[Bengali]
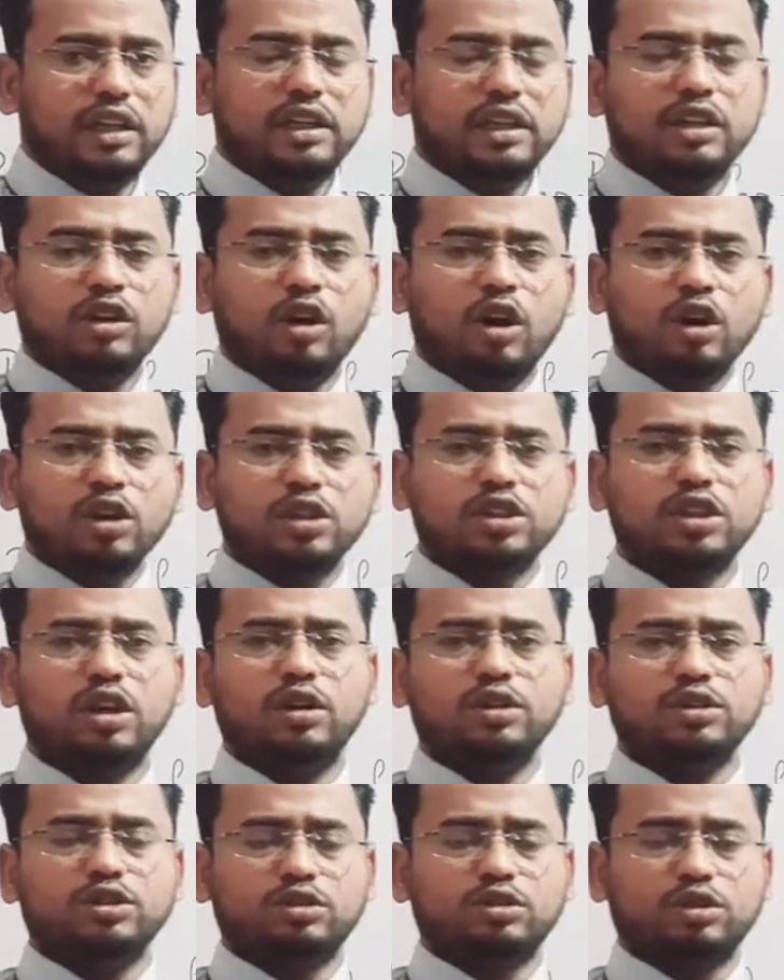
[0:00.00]
ইয়ং
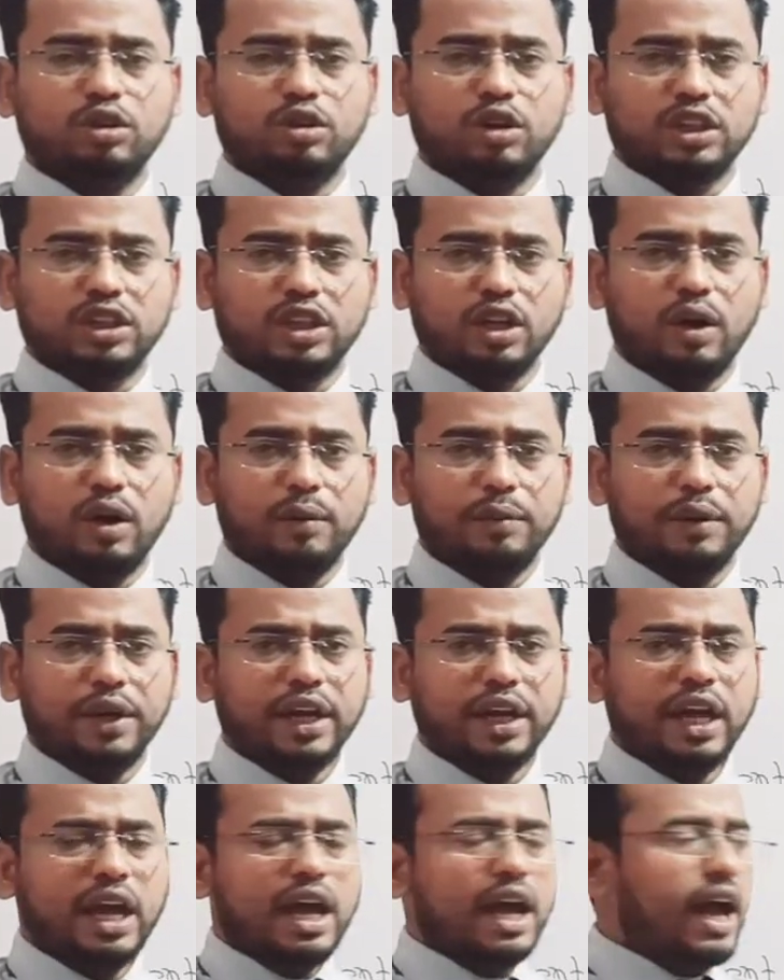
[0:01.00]
সহযুক্ত করতে হবে
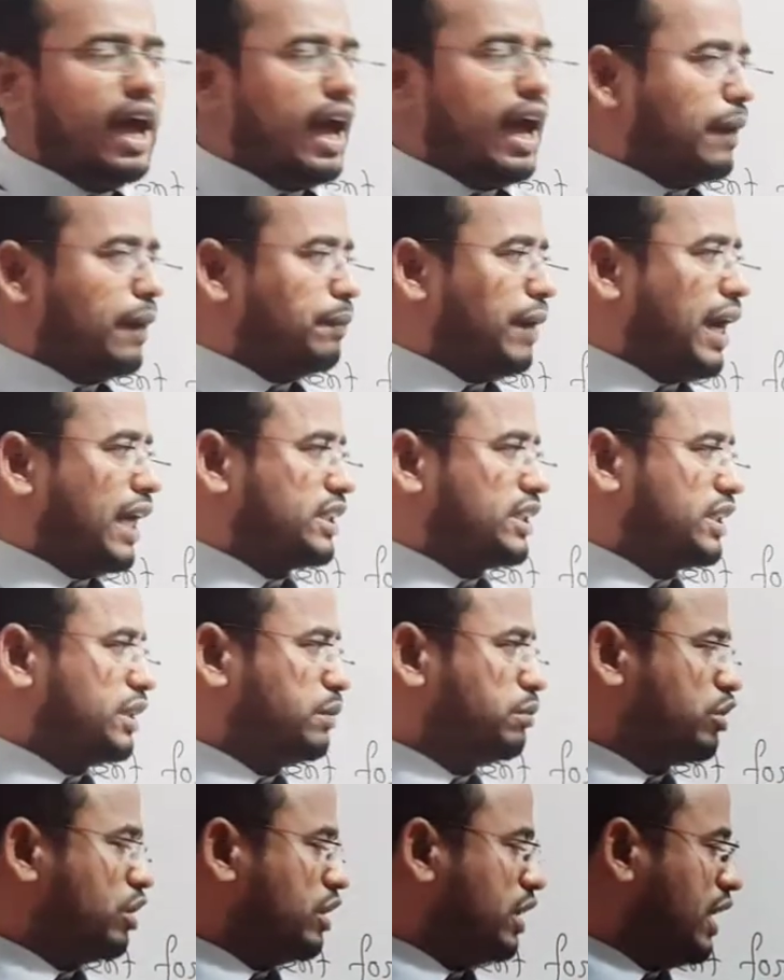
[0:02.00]
আর ভাসিম
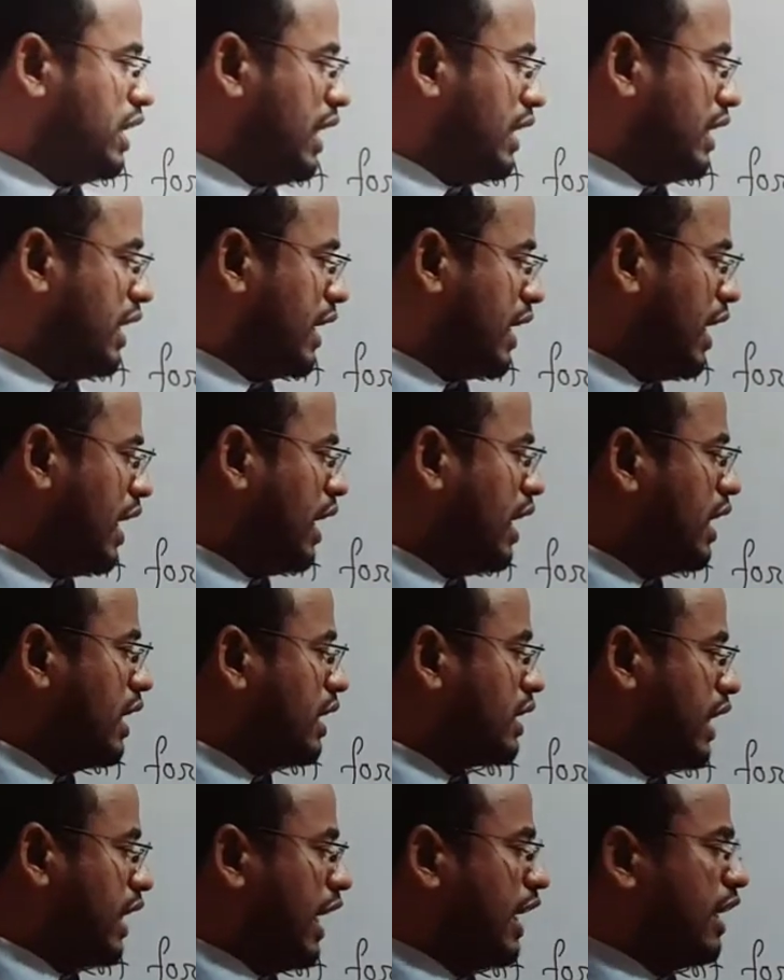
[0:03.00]
যদি না থাকে
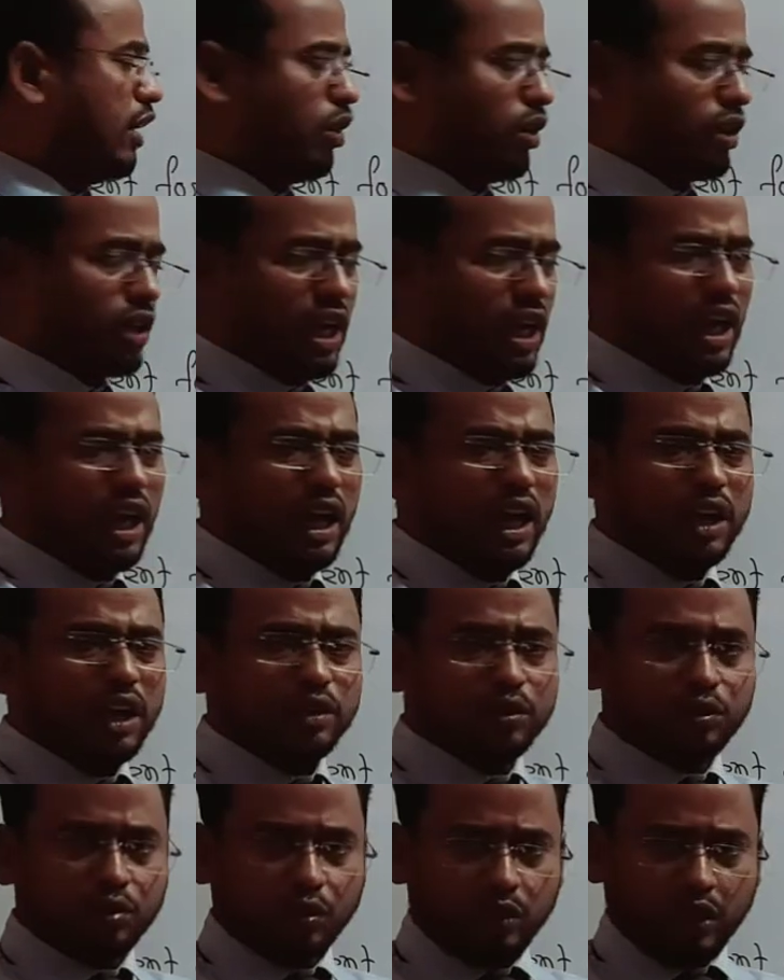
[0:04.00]
তাহলে ইয়ংটা
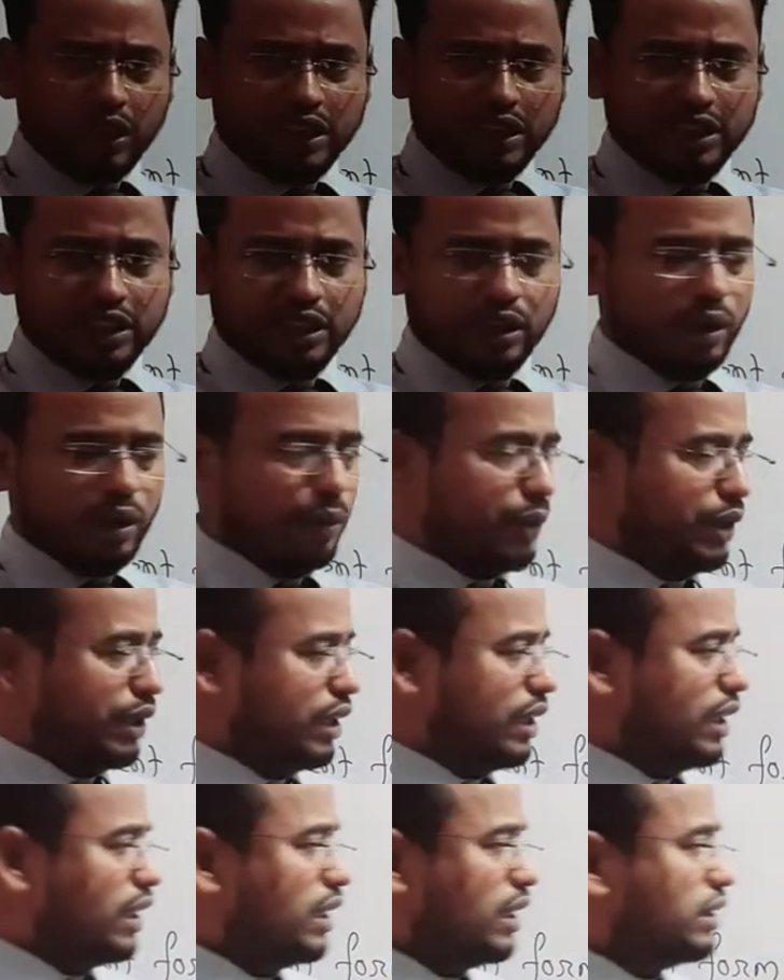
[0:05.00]
তুলে দিতে হবে
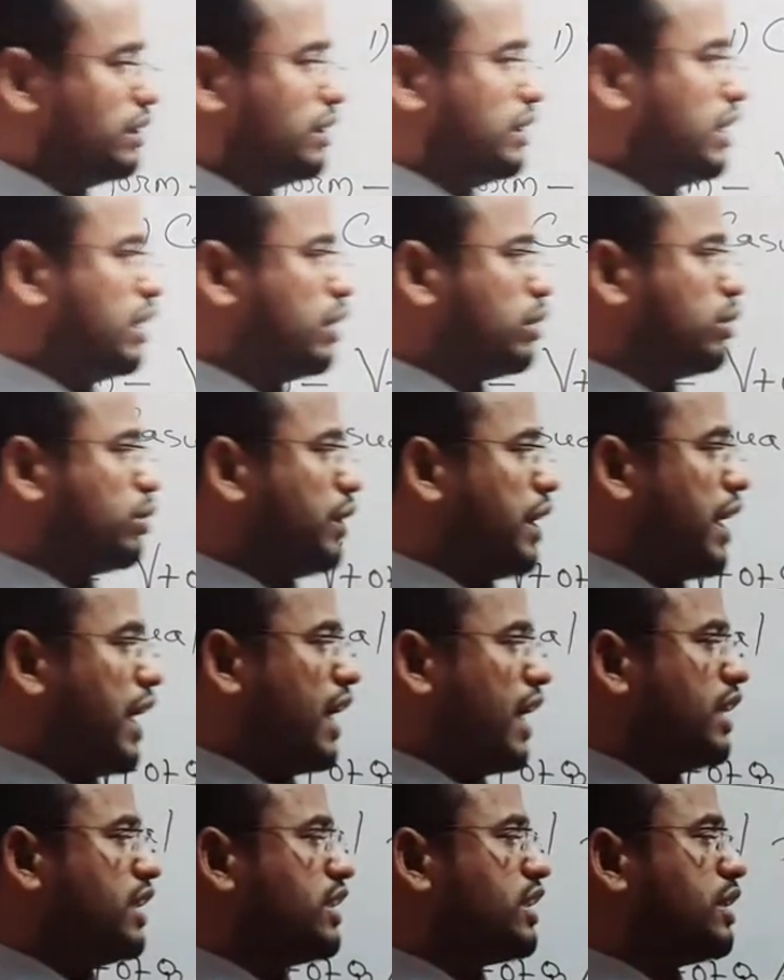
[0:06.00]
যেহেতু
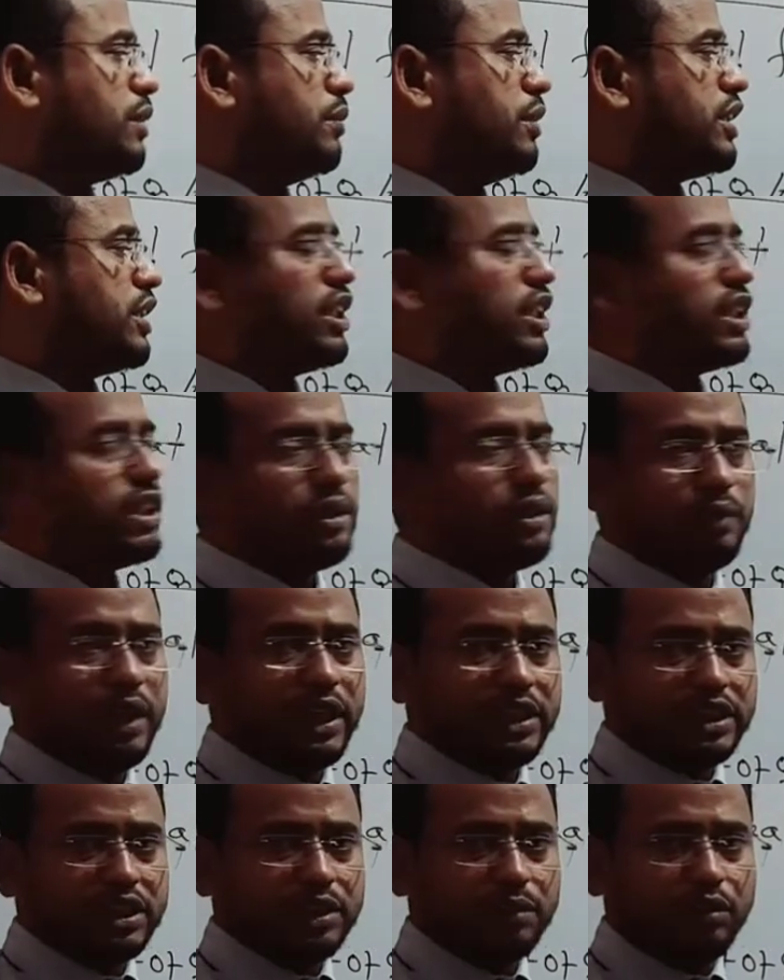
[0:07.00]
এই স্টিমের শেষে
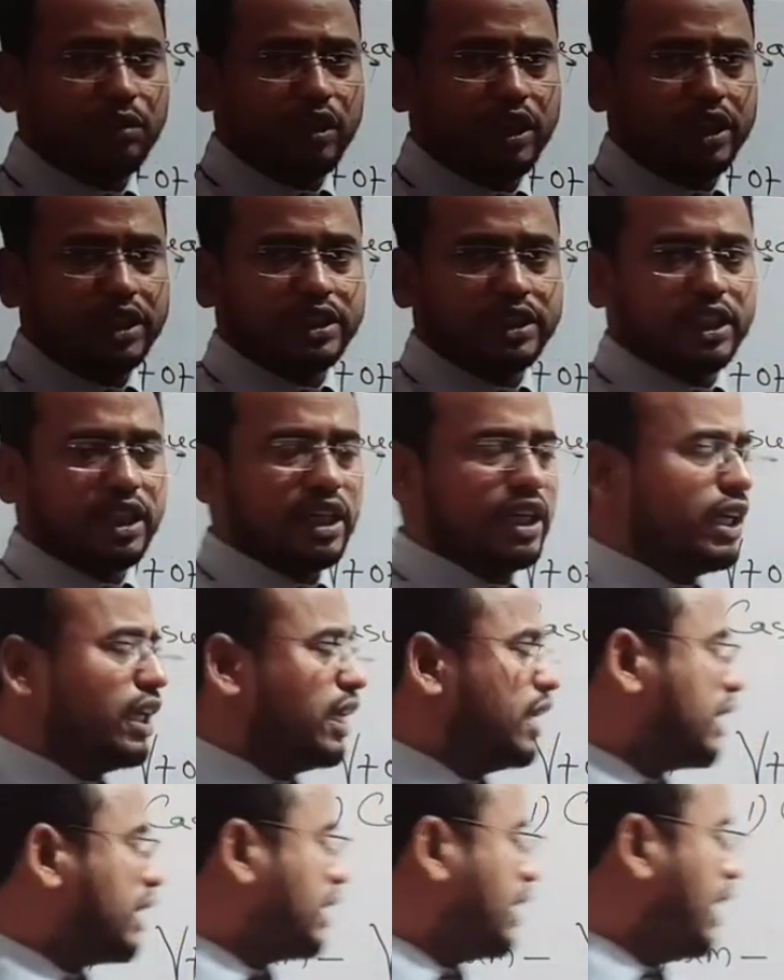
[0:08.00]
ভাসিম রয়েছে
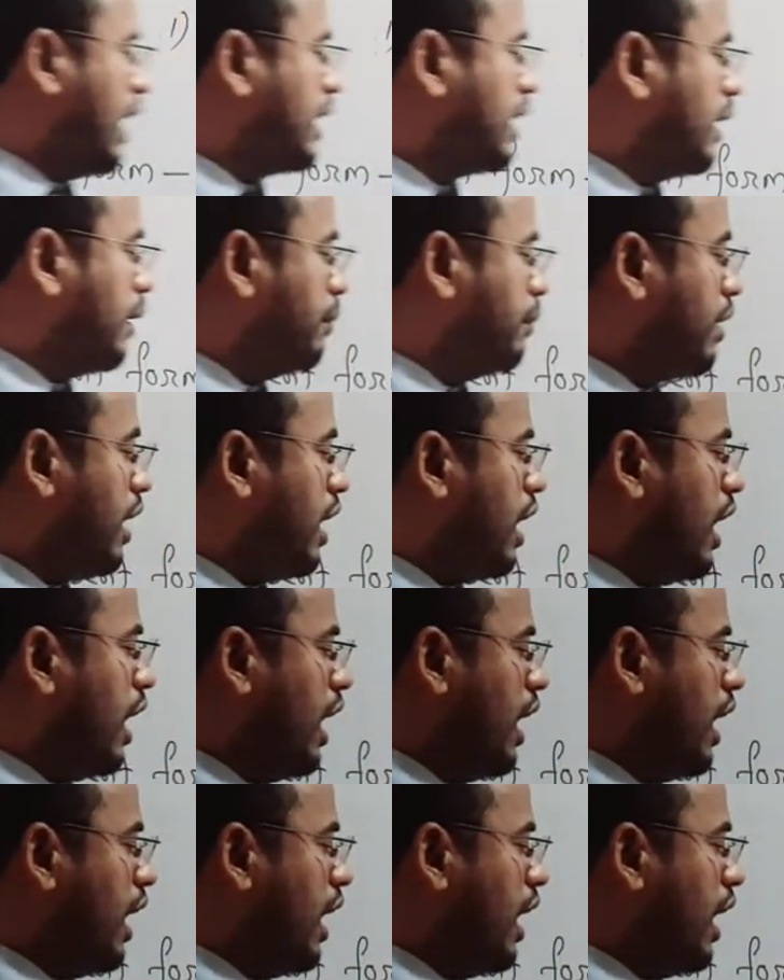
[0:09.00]
তাই আমরা